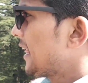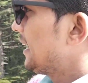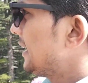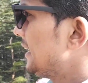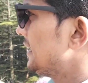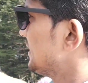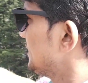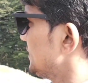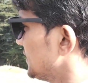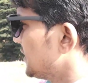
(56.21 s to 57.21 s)

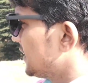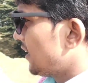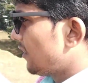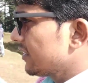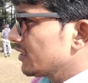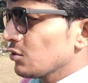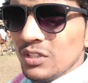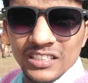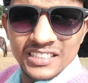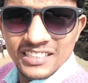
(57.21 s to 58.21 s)
और ये जो
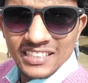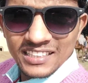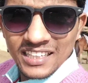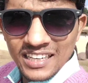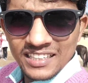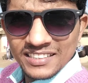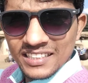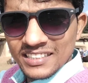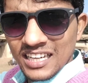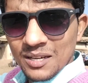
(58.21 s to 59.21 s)
इधर नज़ारा है ना
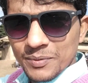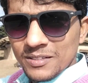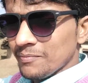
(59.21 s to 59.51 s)
इधर यहाँ पे